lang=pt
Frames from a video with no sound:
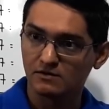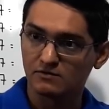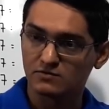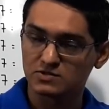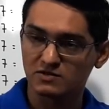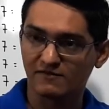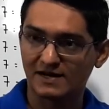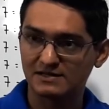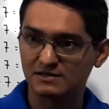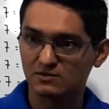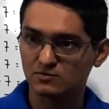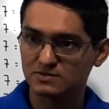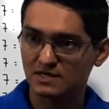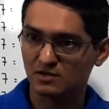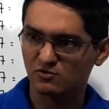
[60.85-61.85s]
Você vai ter
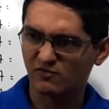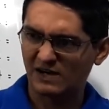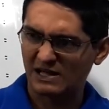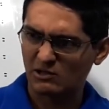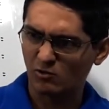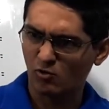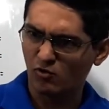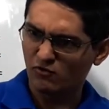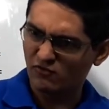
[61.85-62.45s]
um certo valor,